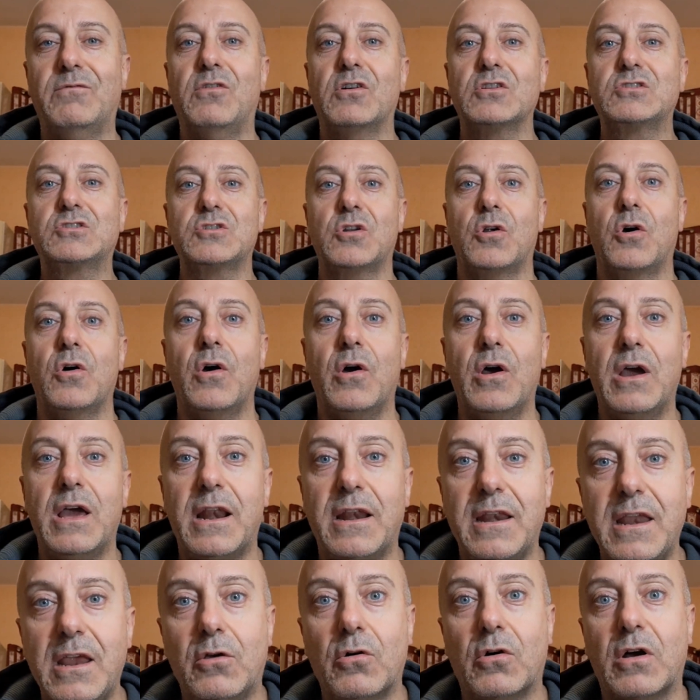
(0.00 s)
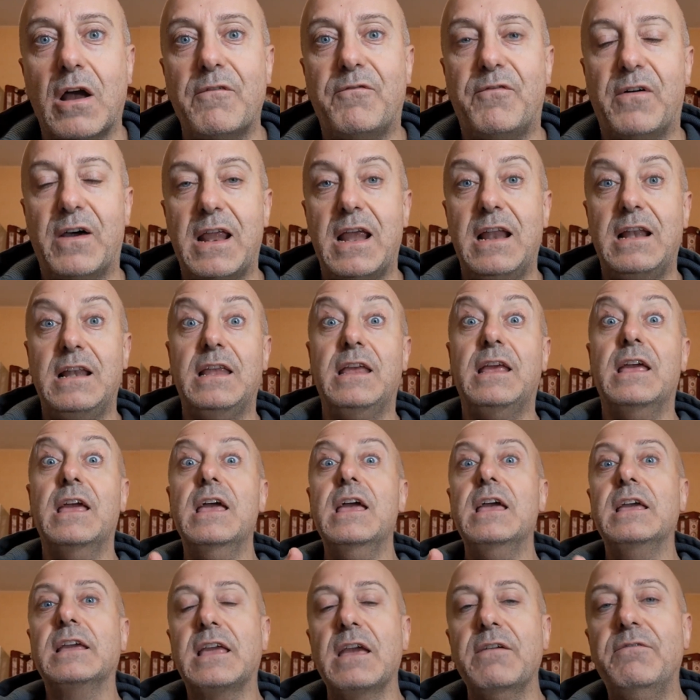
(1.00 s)
vostro Enrico
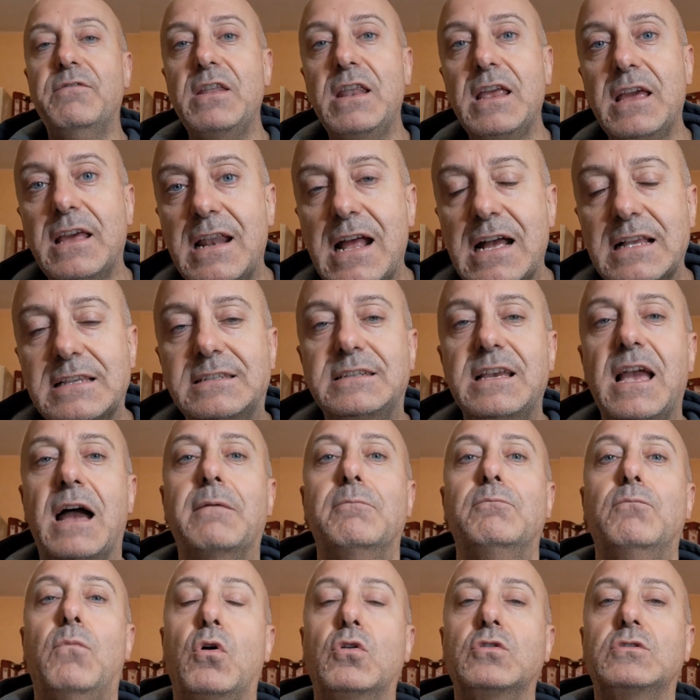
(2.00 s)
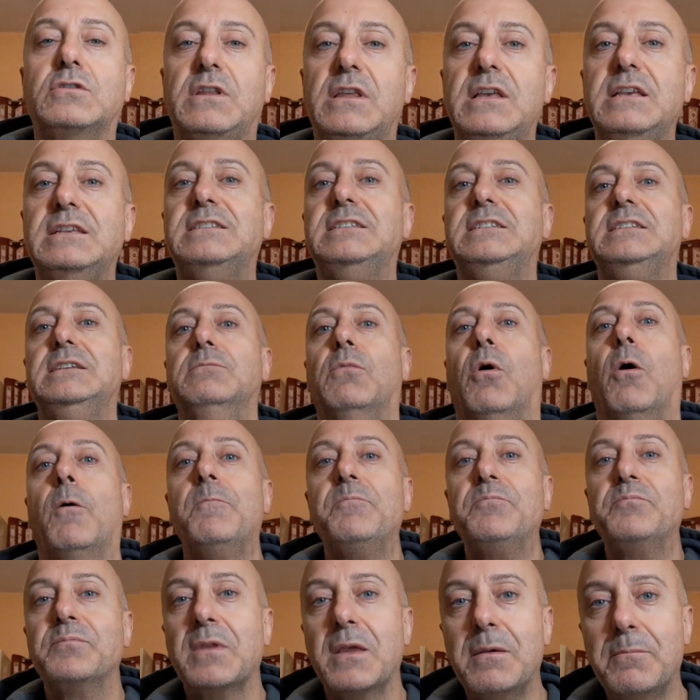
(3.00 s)
Caffarelli che vi ringrazia
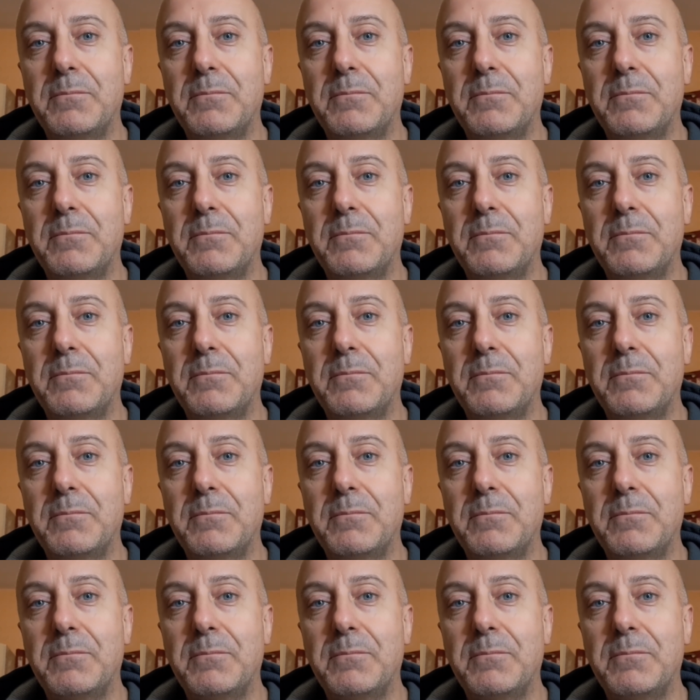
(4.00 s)
moltissimo